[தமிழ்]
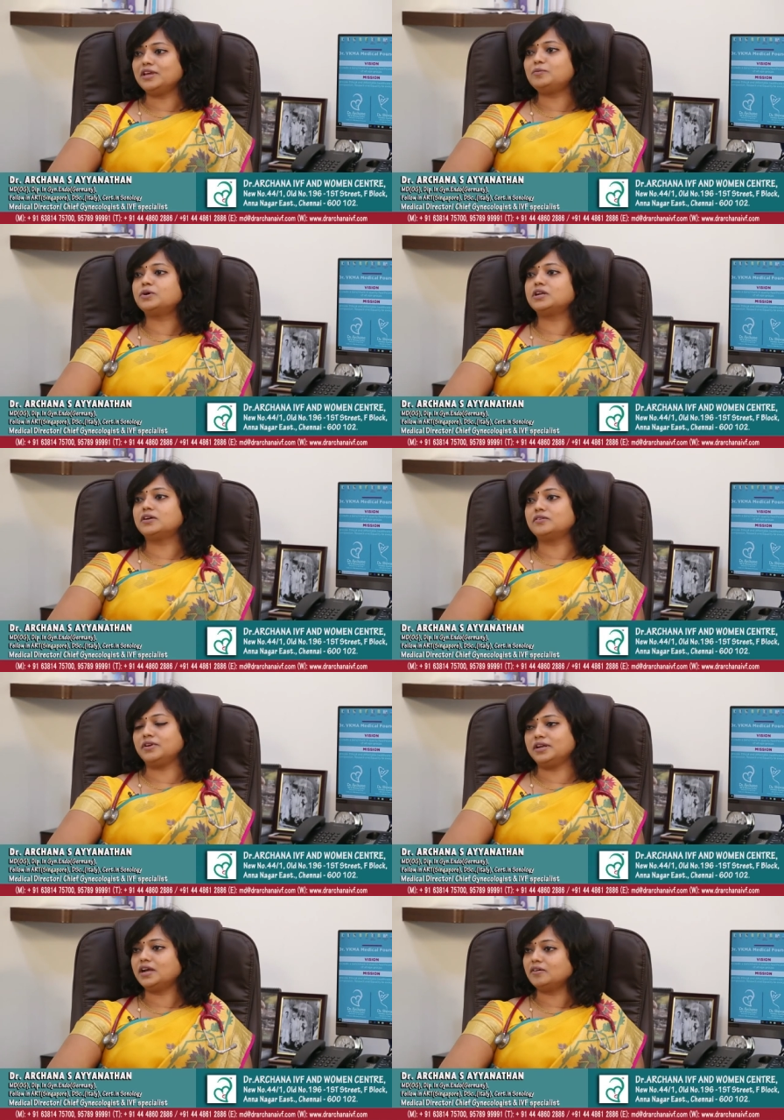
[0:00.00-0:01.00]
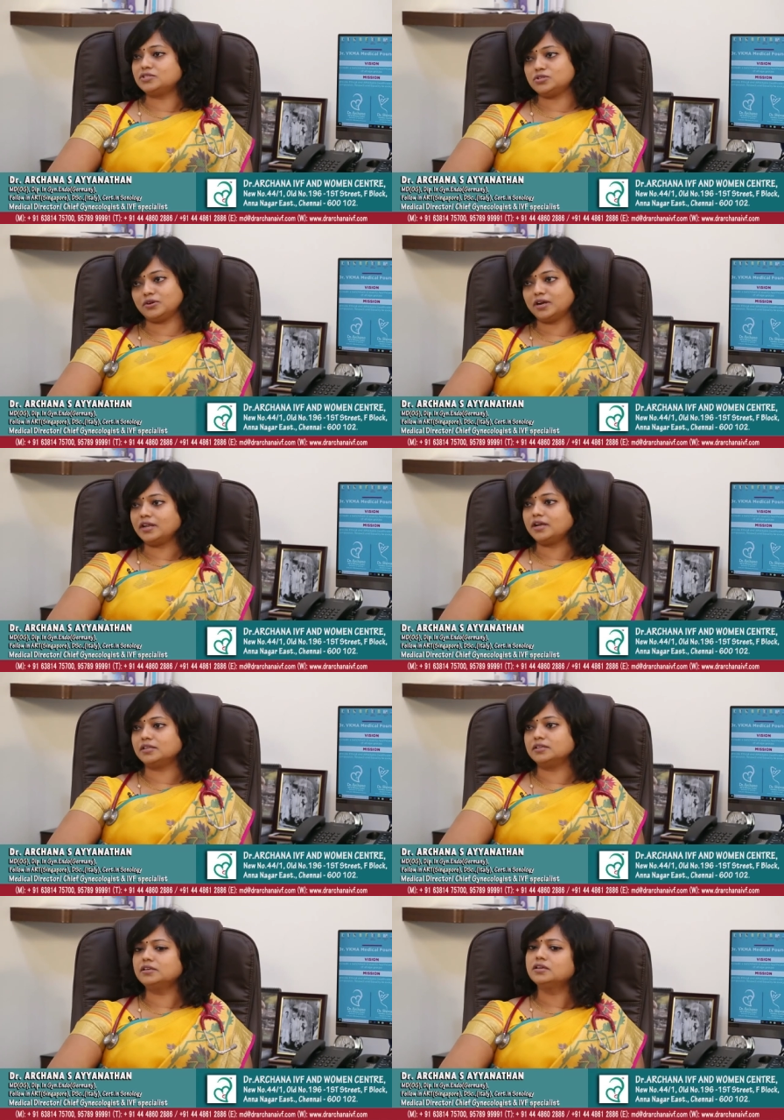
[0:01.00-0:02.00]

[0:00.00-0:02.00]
வெயிட் பண்ண வேண்டிய அவசியம் கிடையாது